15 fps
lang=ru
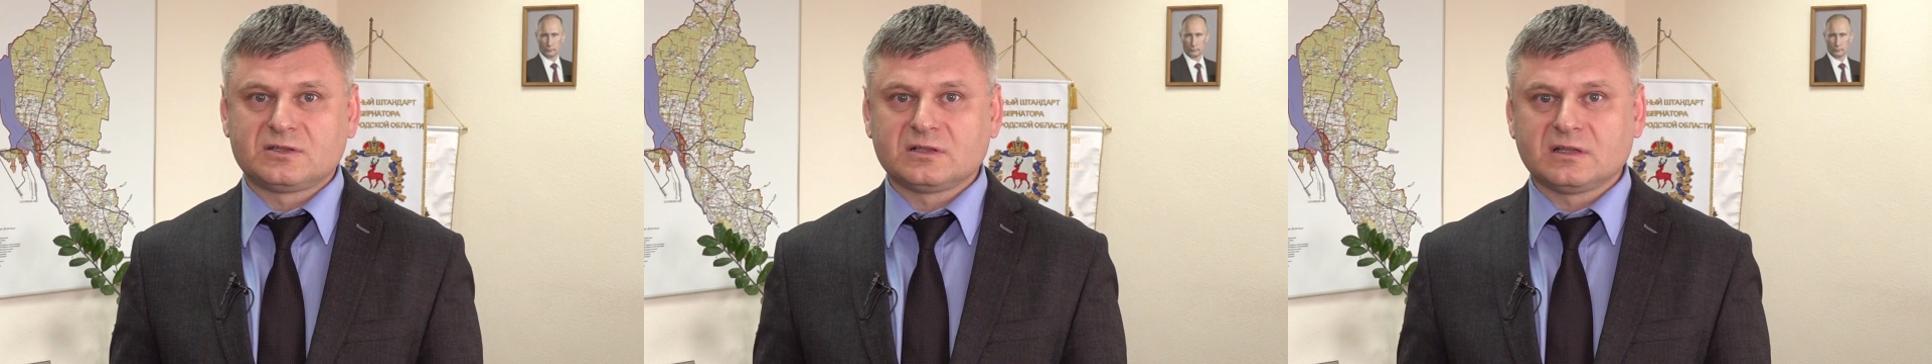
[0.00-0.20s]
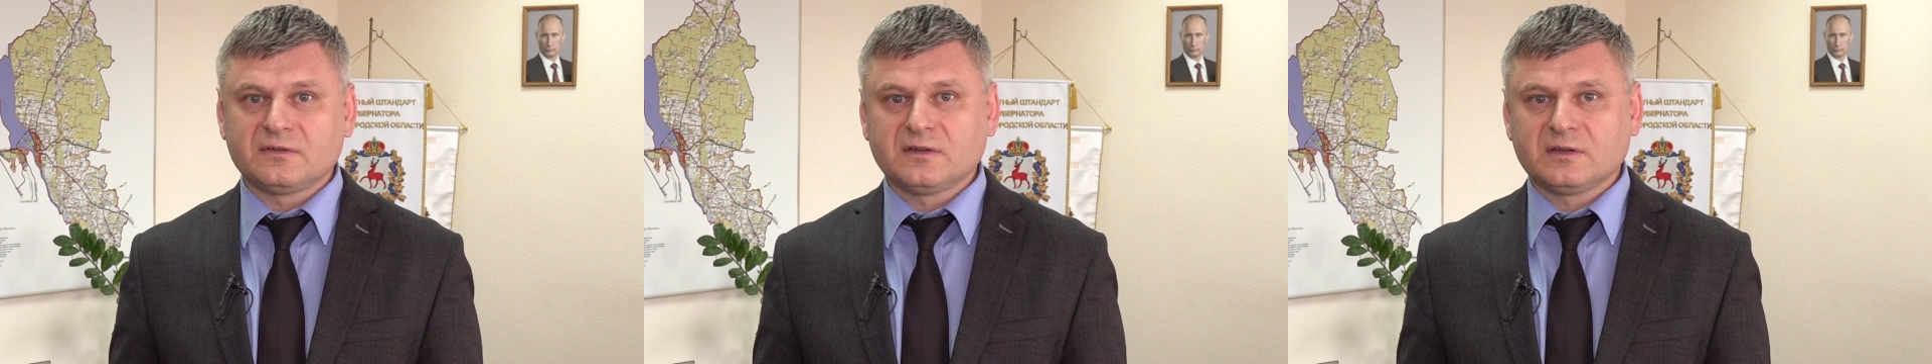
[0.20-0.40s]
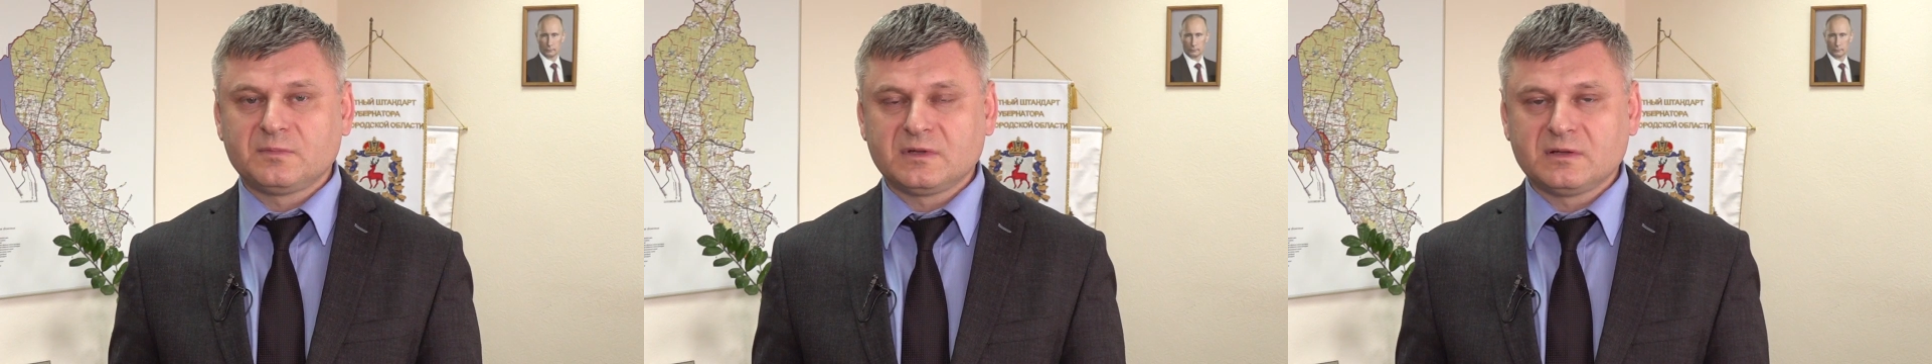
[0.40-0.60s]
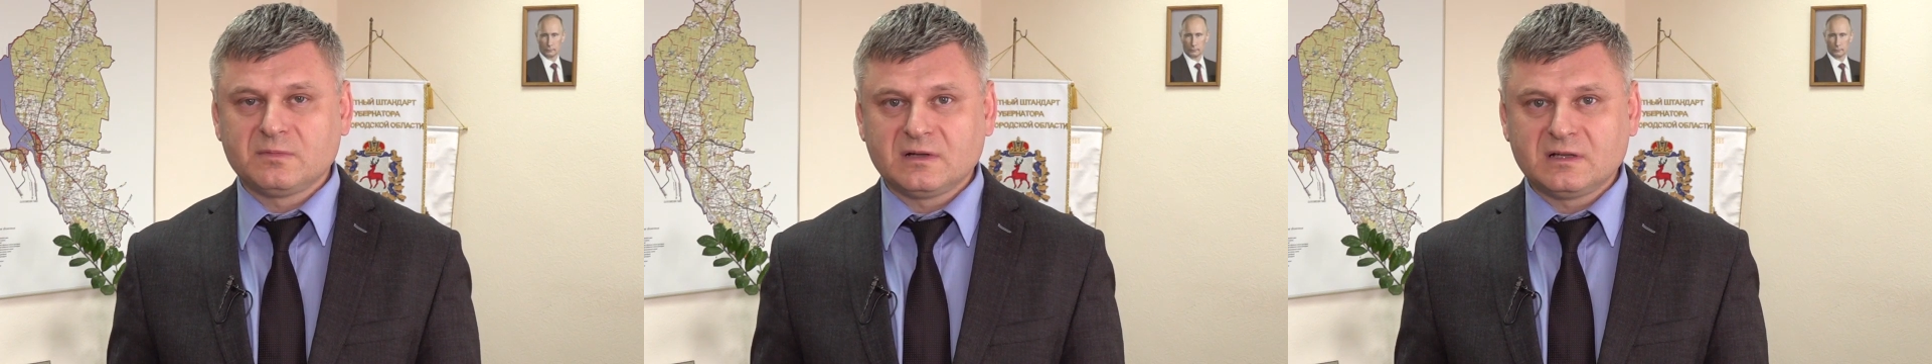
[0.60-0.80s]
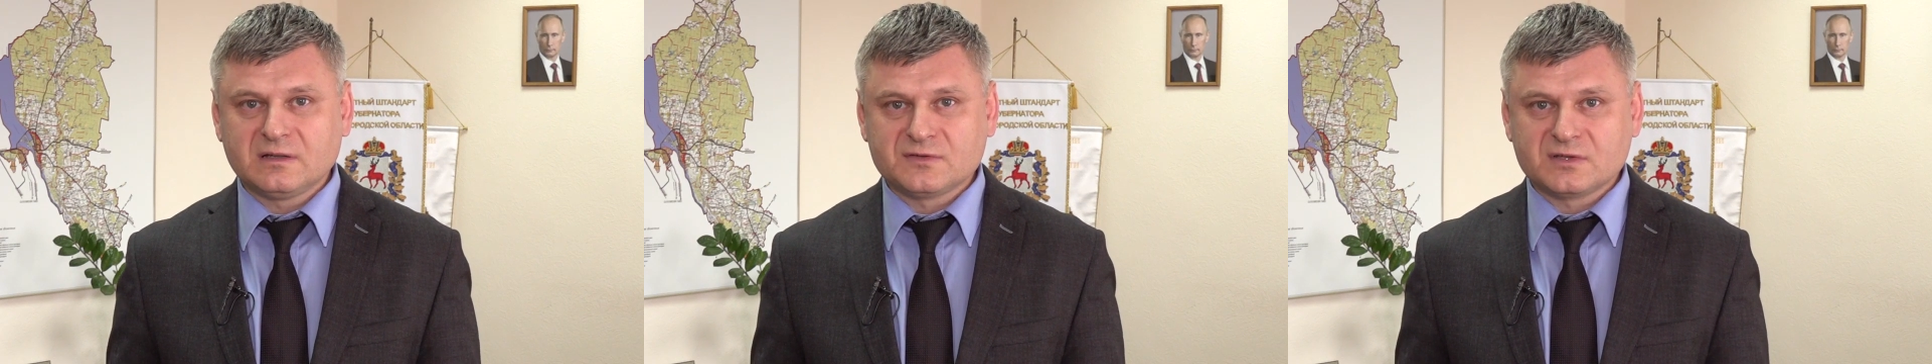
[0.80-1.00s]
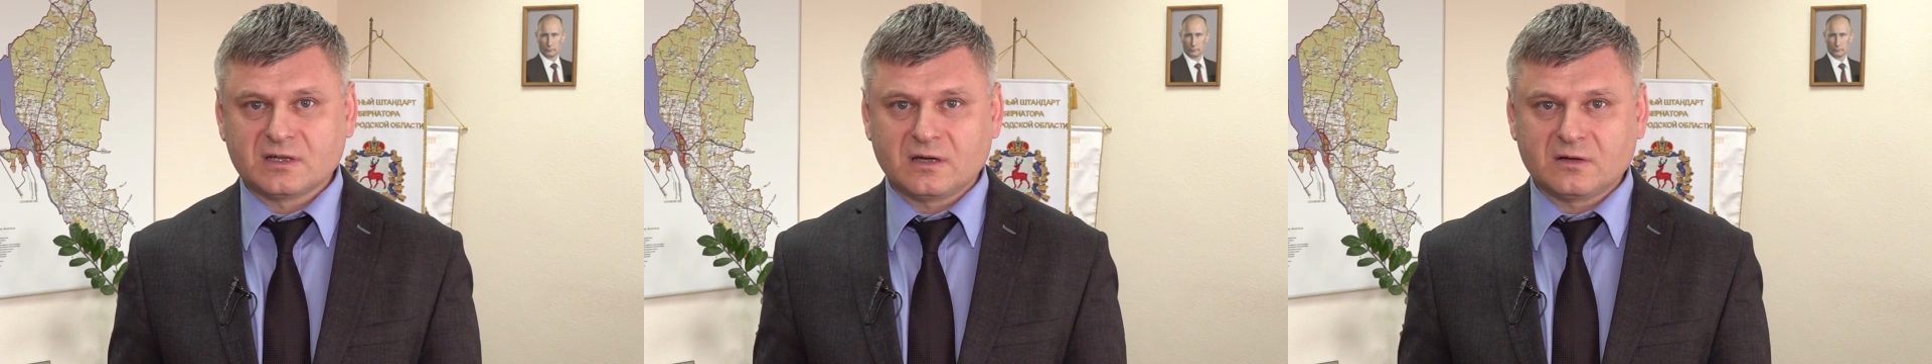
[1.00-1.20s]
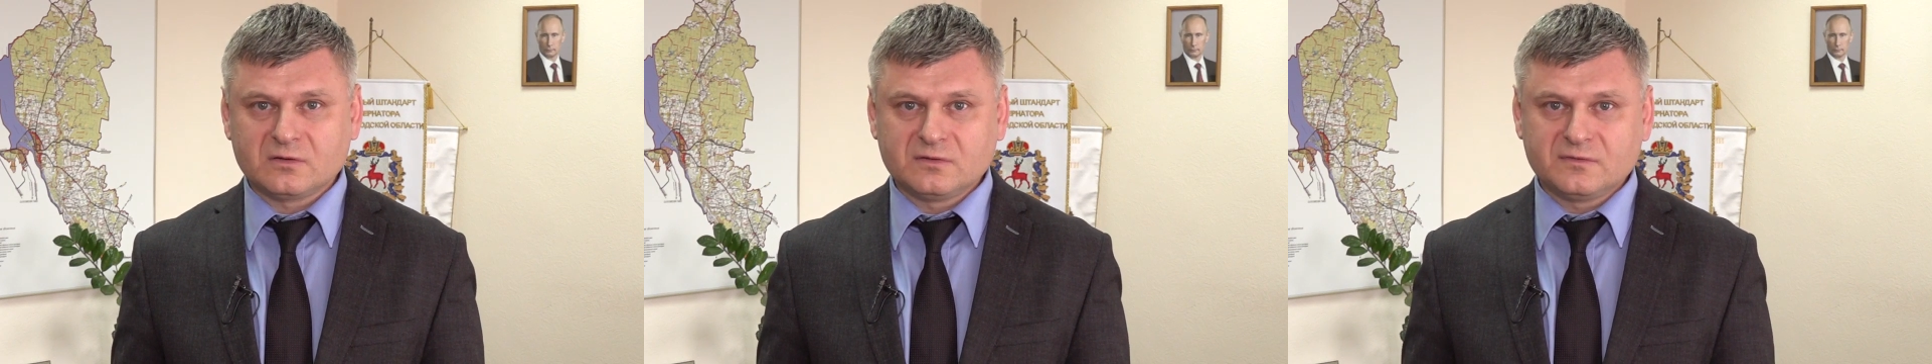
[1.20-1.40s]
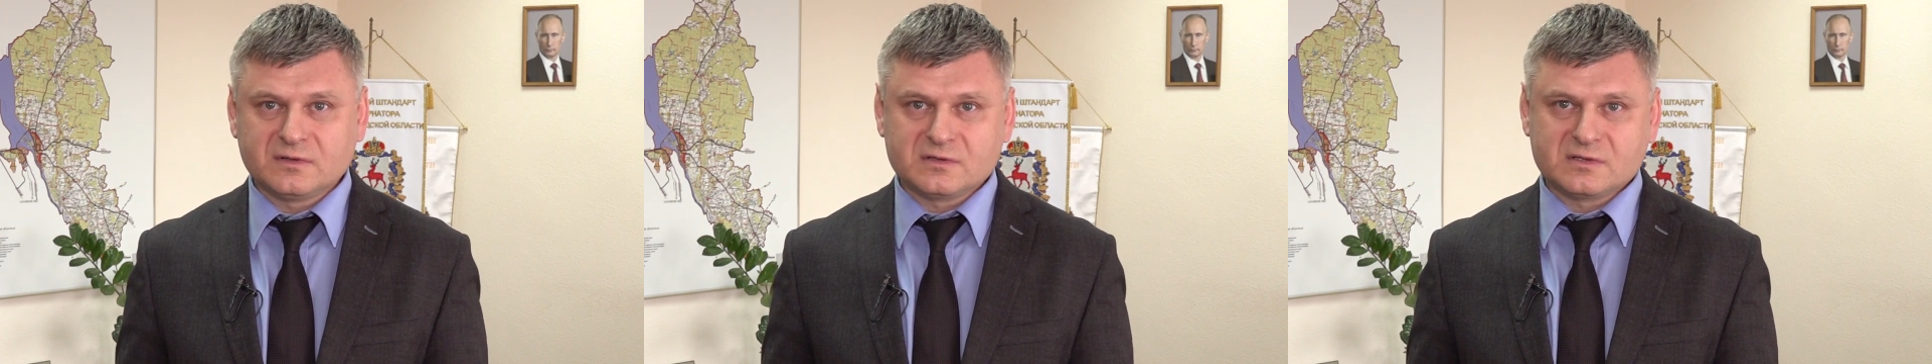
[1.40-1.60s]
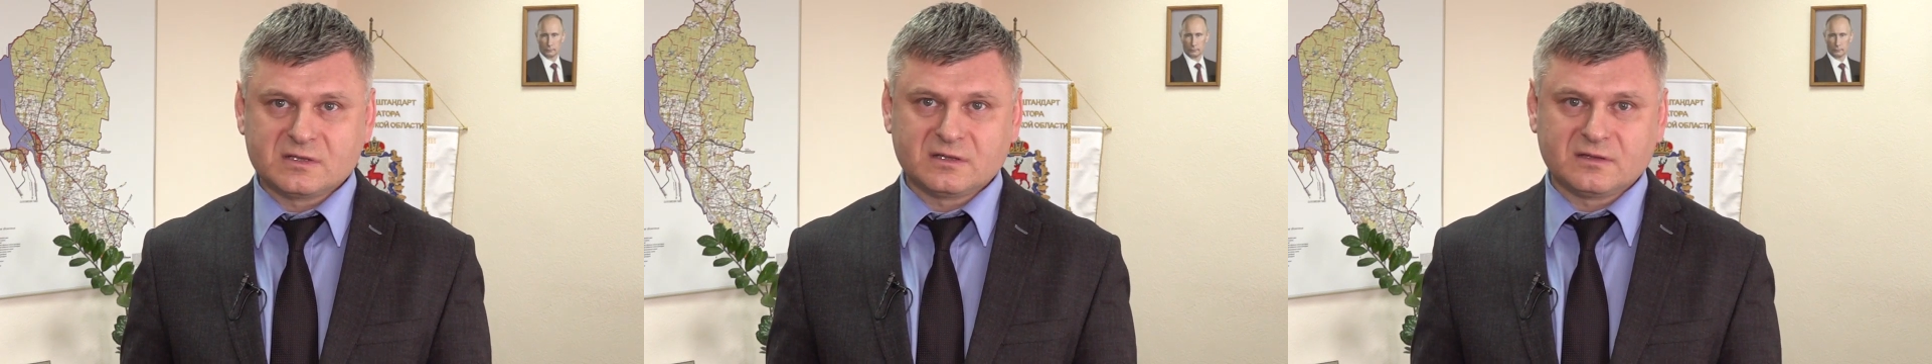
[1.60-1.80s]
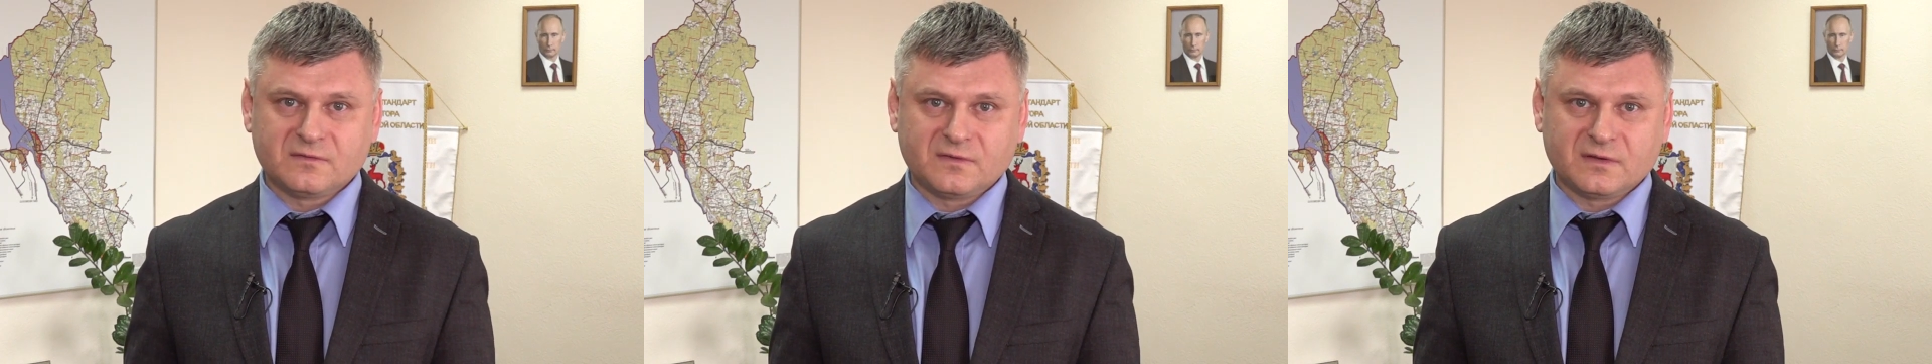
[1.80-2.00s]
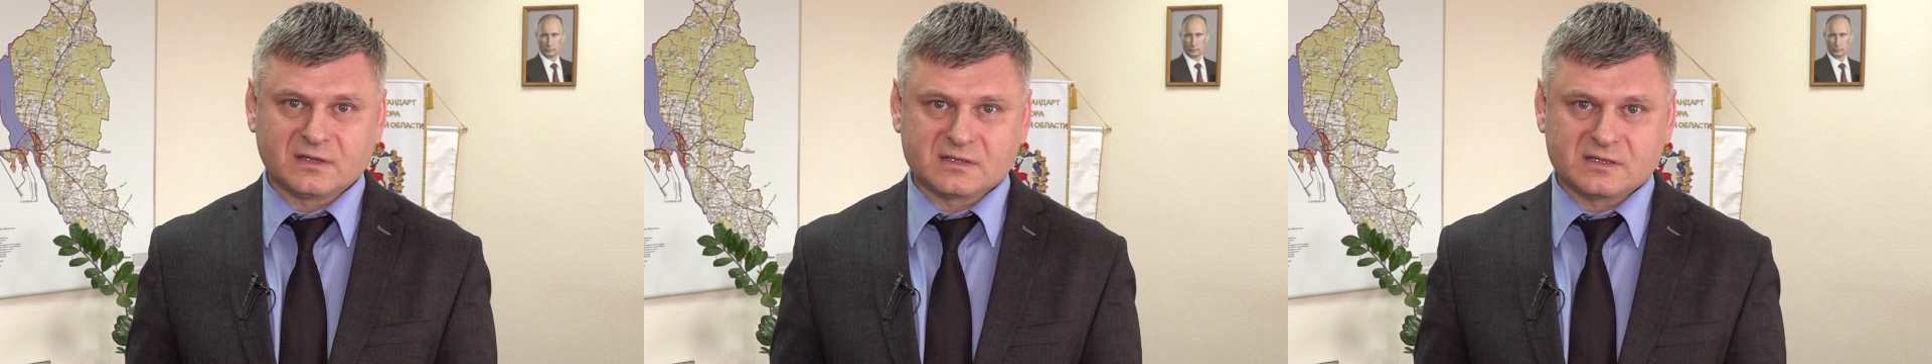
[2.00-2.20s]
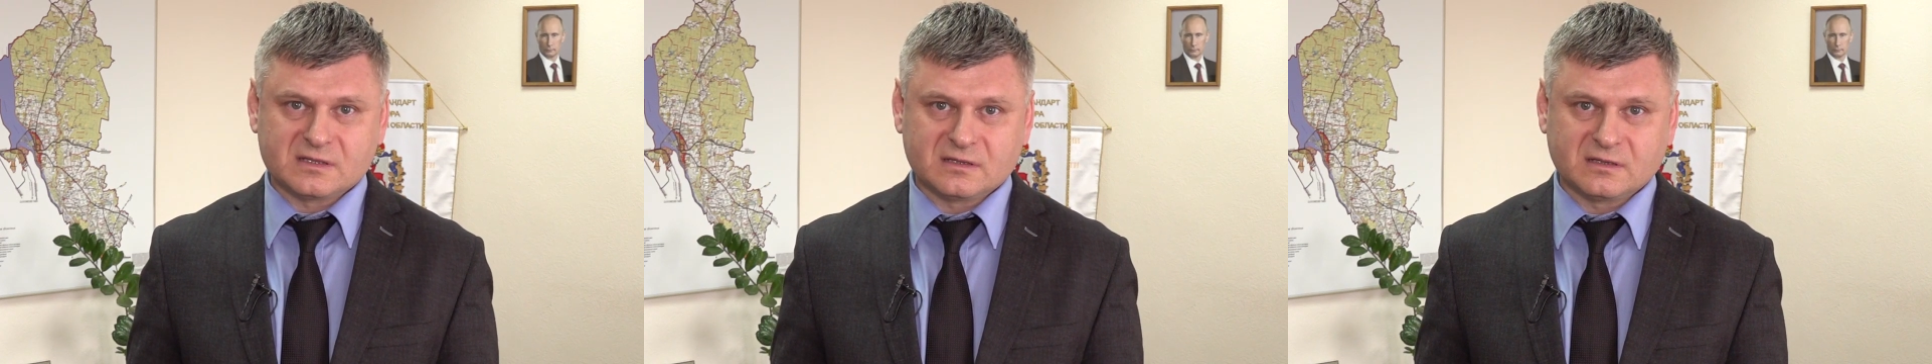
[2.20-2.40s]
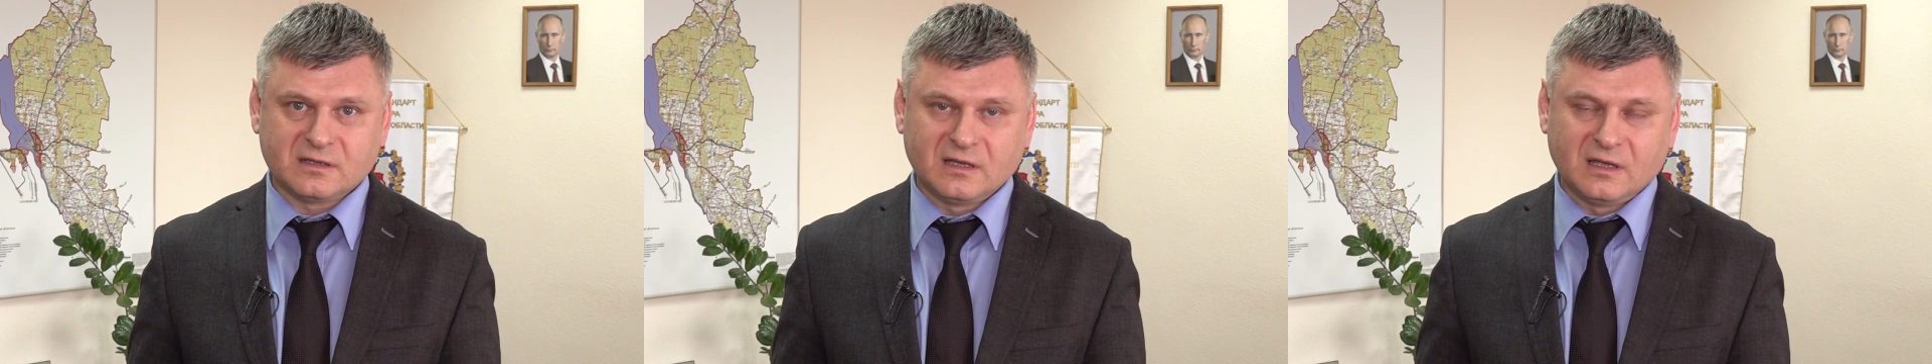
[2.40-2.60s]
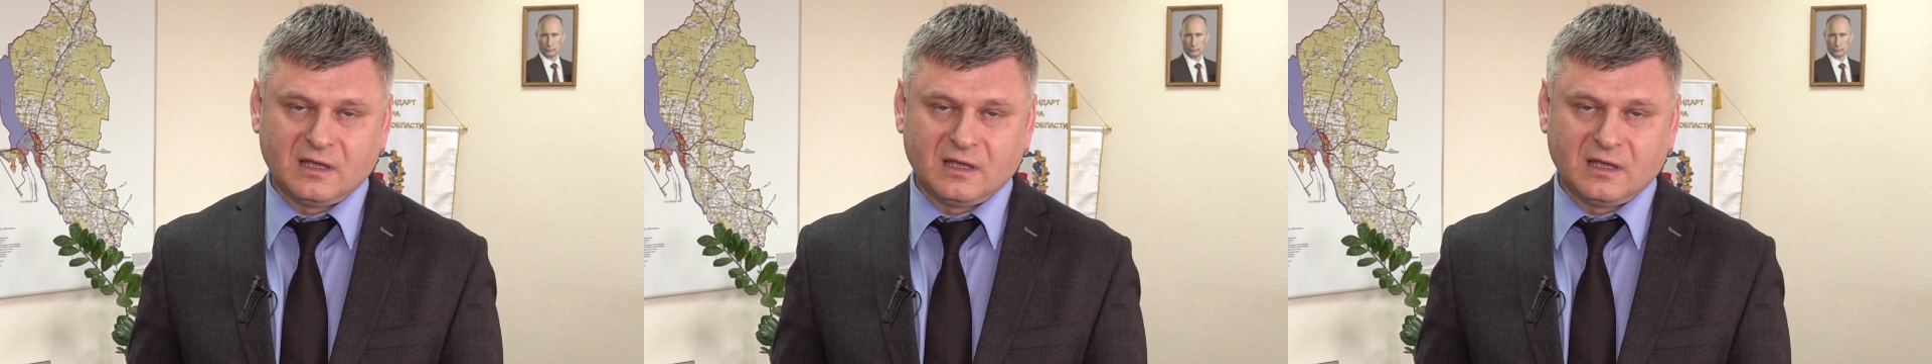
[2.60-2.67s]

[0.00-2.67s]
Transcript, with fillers: человек, переболевших коронавирусной инфекцией.